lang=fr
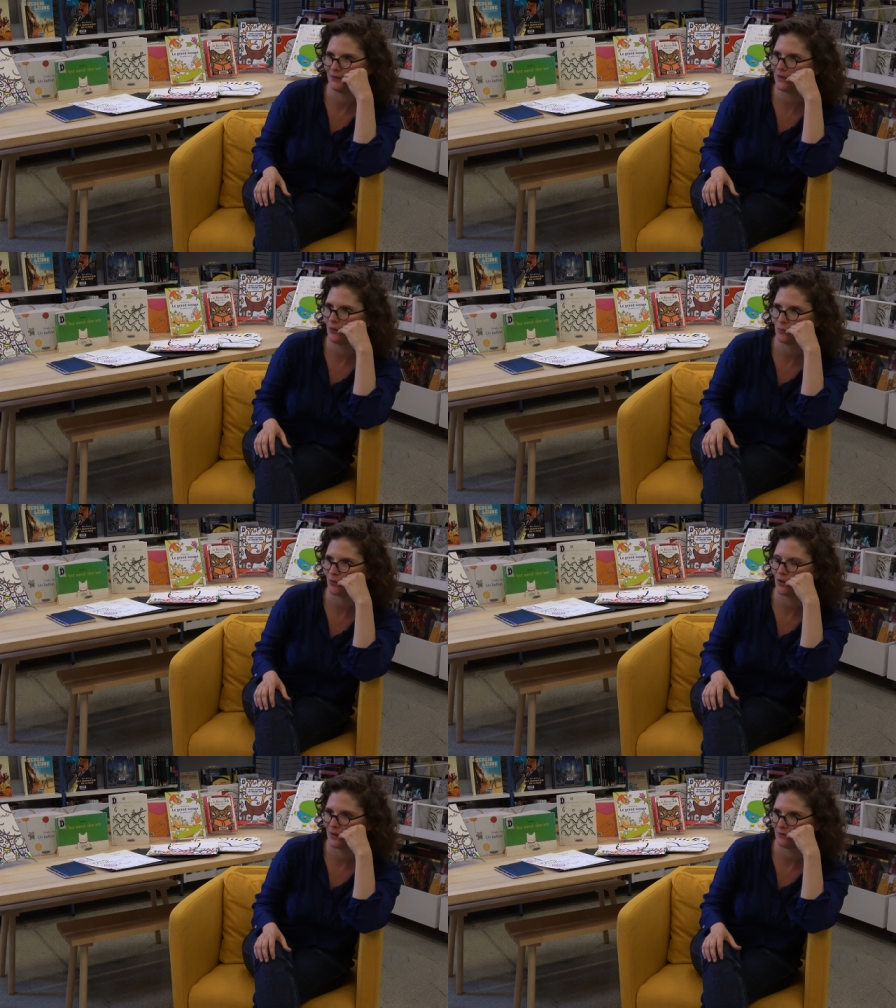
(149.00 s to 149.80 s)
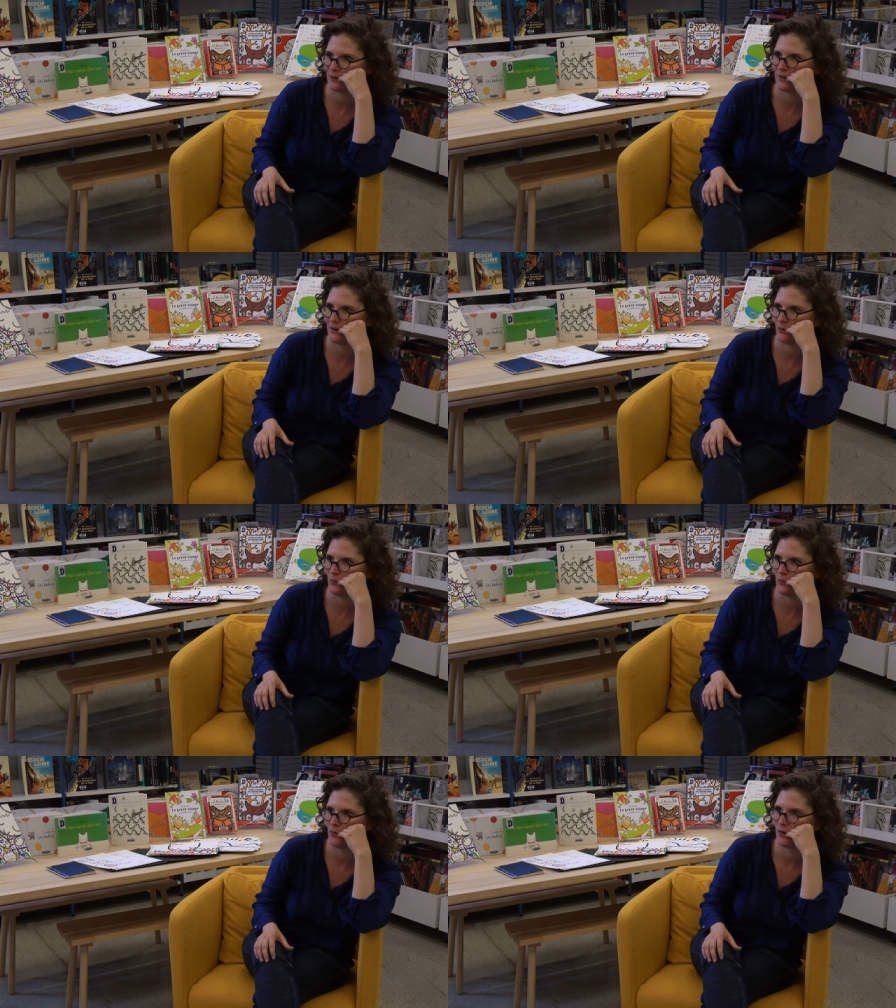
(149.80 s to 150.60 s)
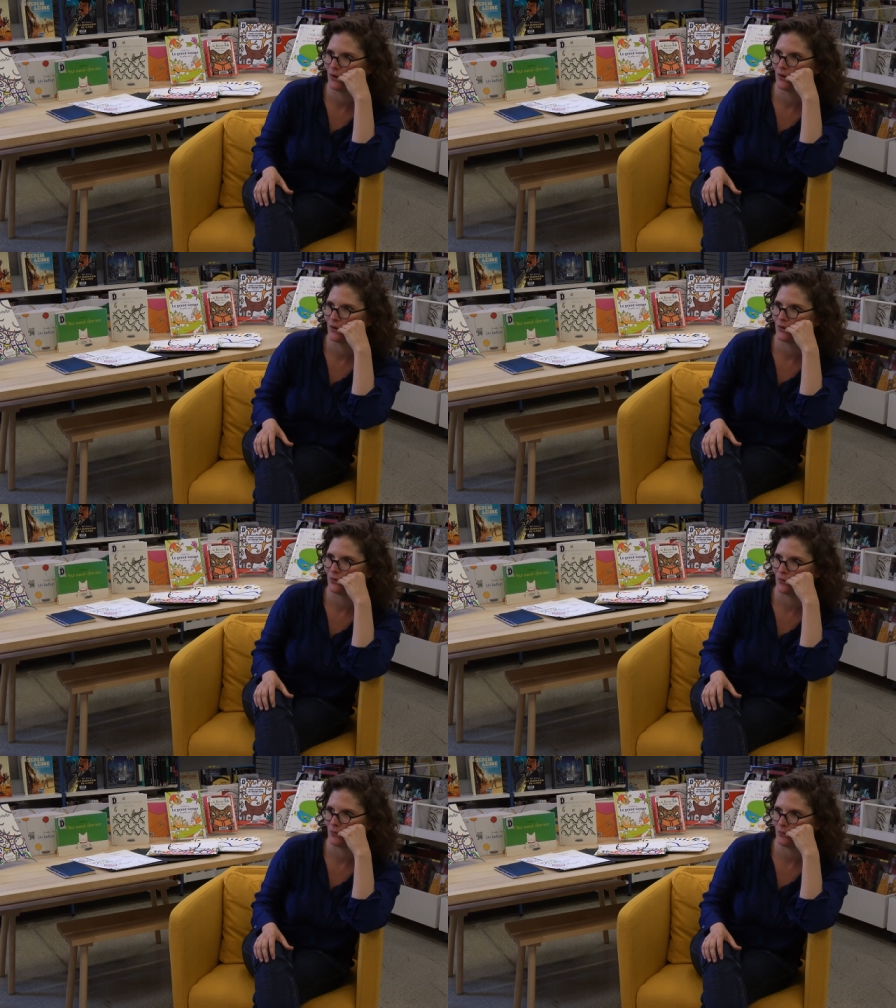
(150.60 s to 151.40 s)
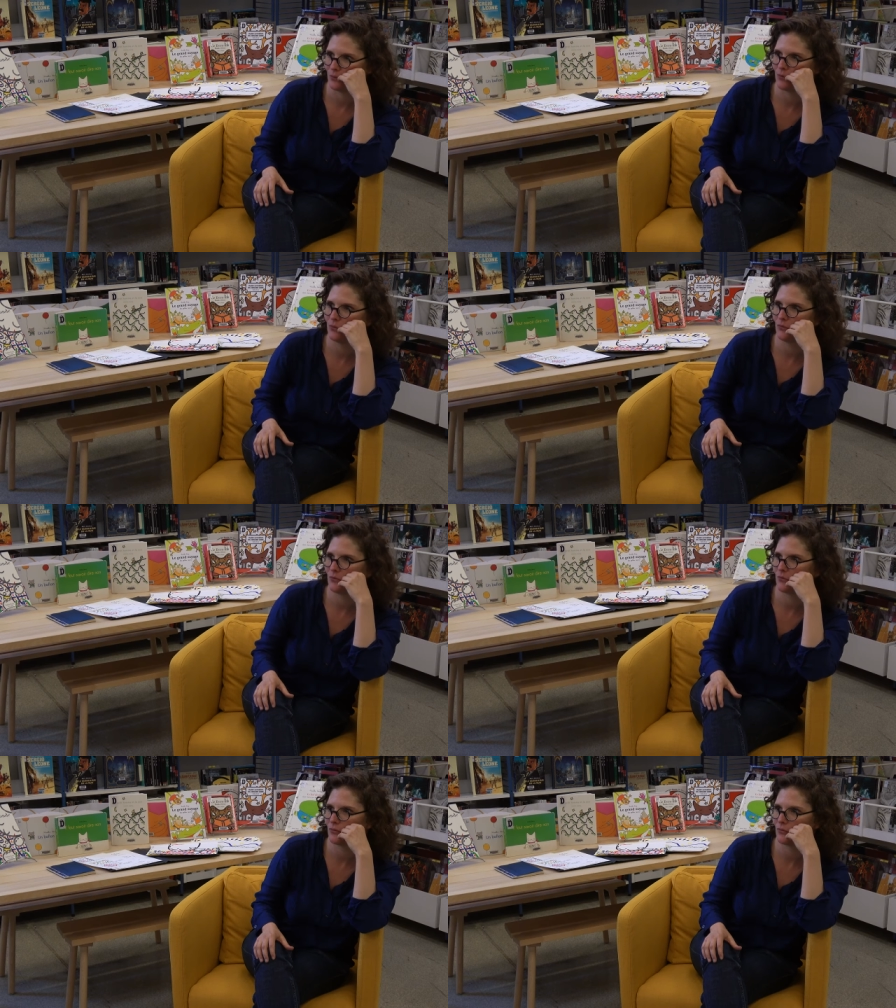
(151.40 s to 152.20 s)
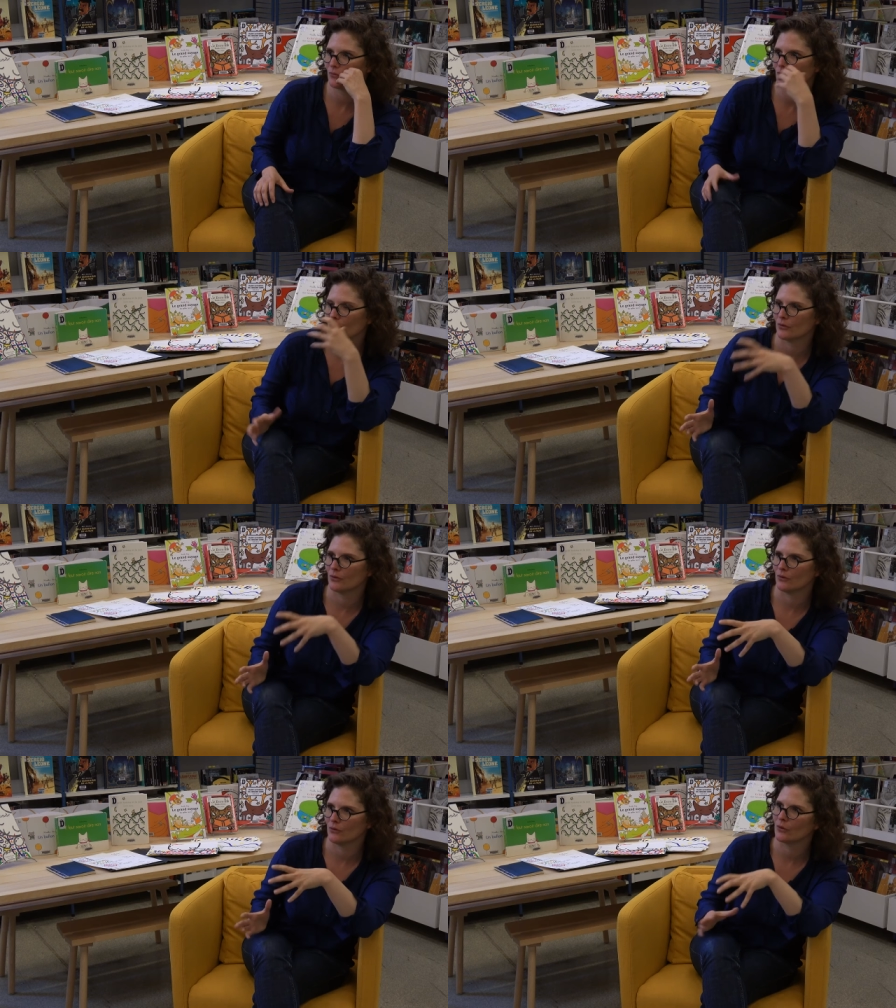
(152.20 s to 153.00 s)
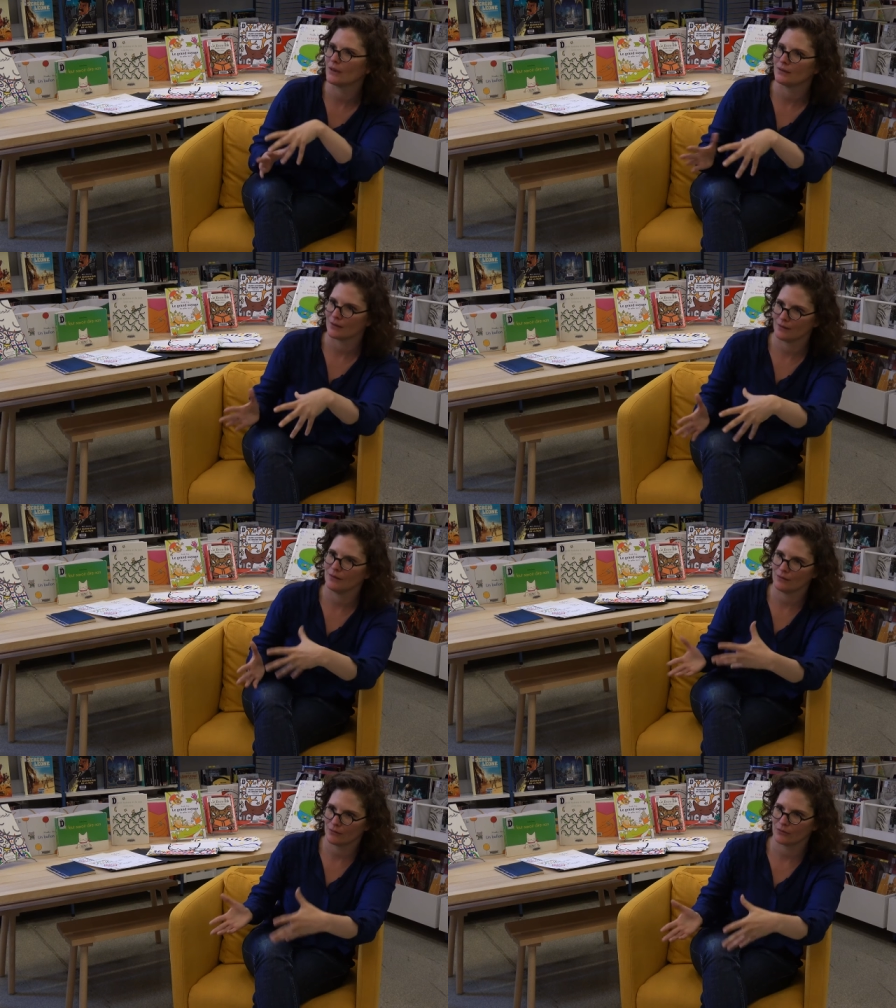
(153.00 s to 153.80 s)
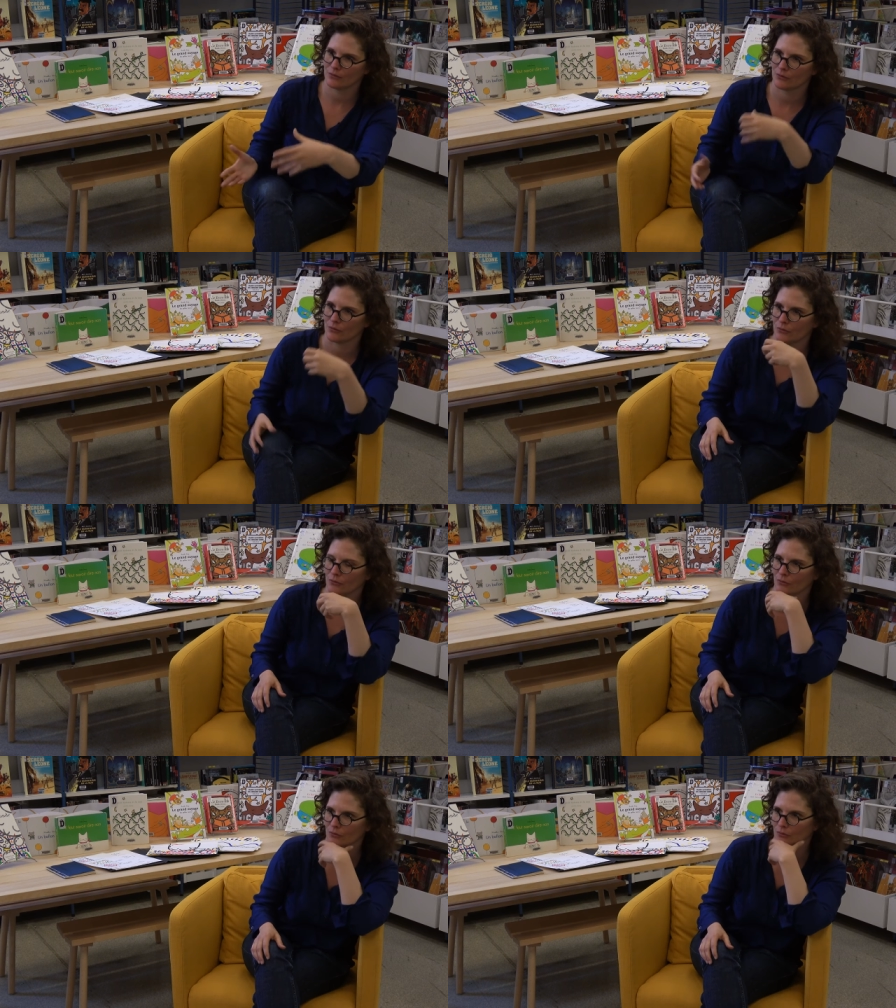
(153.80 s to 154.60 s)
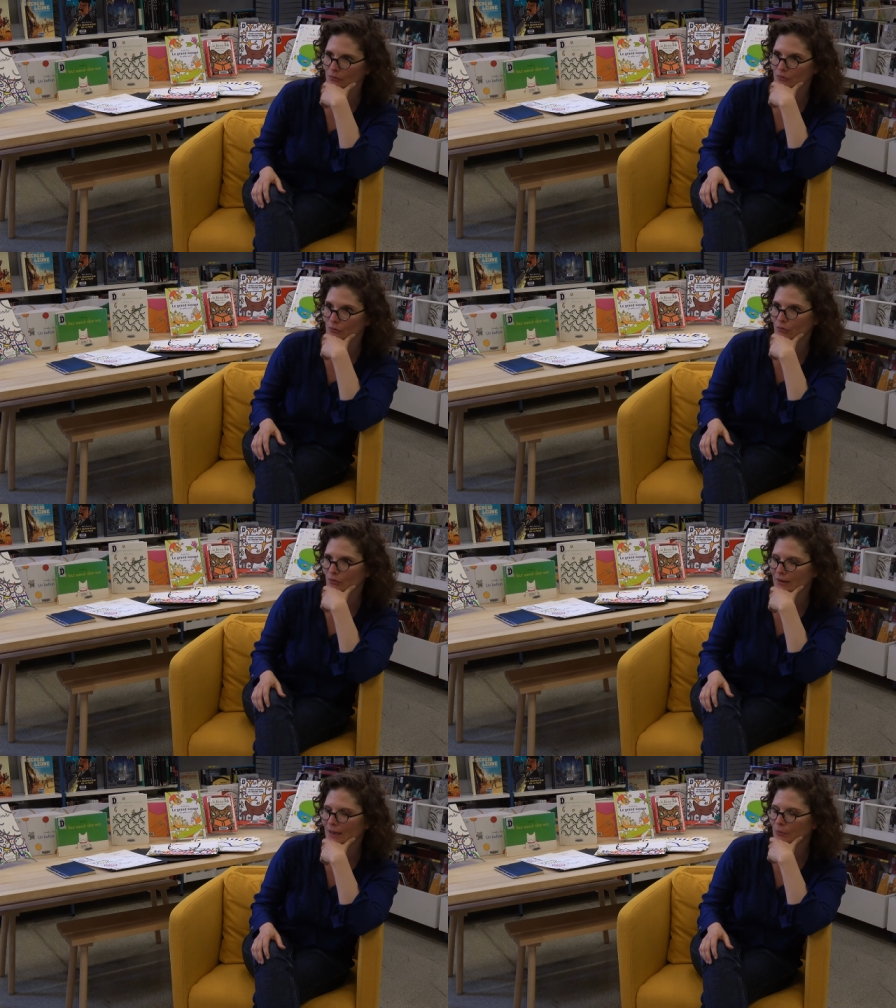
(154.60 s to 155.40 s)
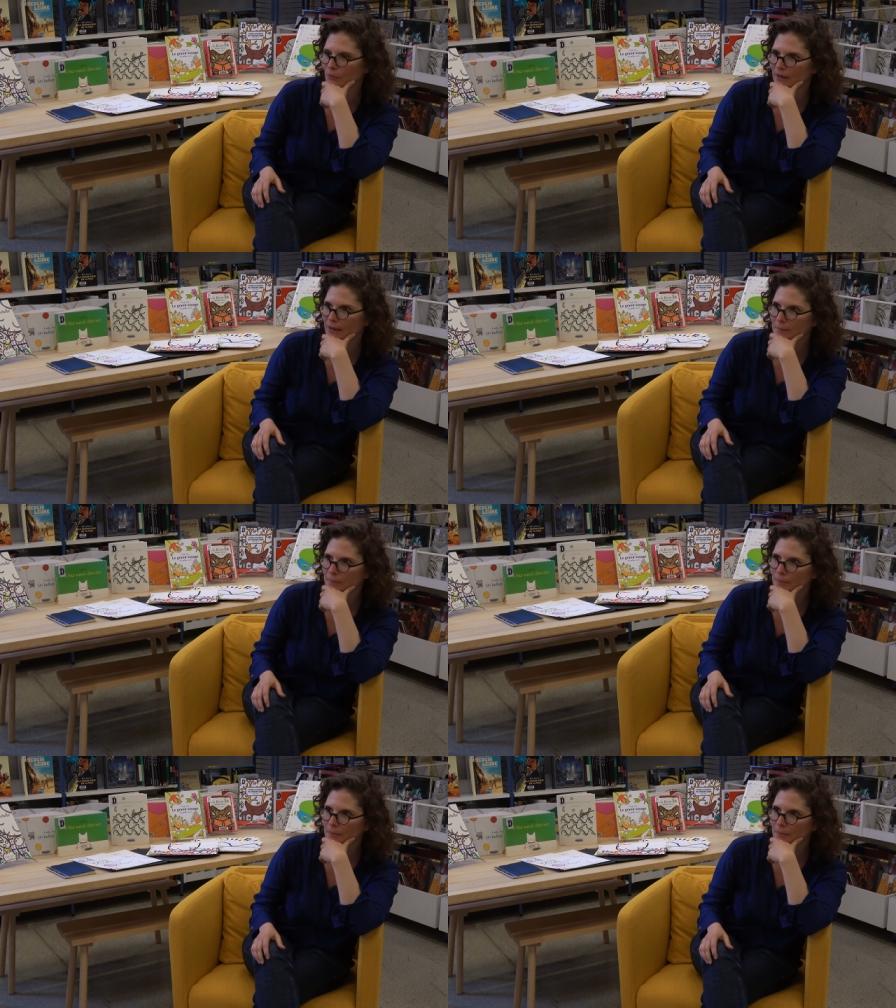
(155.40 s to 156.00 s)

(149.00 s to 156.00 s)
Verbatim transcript: évident pour moi qu'il fallait que je, trouve euh, dans les techniques que, je connais à peu près,